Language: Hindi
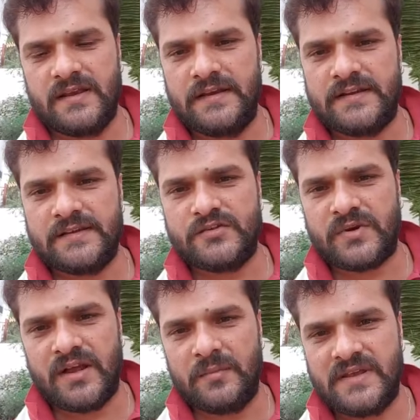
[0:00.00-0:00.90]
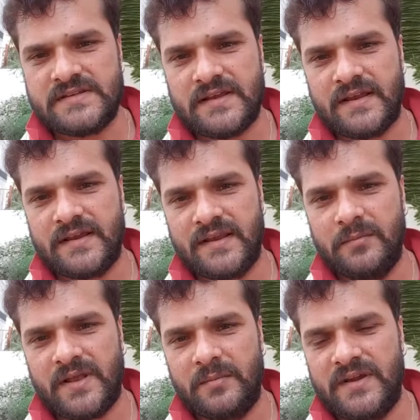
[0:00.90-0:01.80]
लिट्टी चोखा बेच कर एक
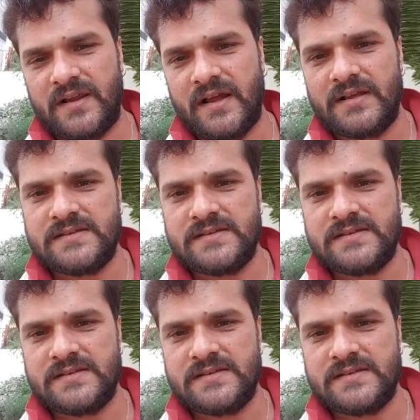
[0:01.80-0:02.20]
गरीब का बेटा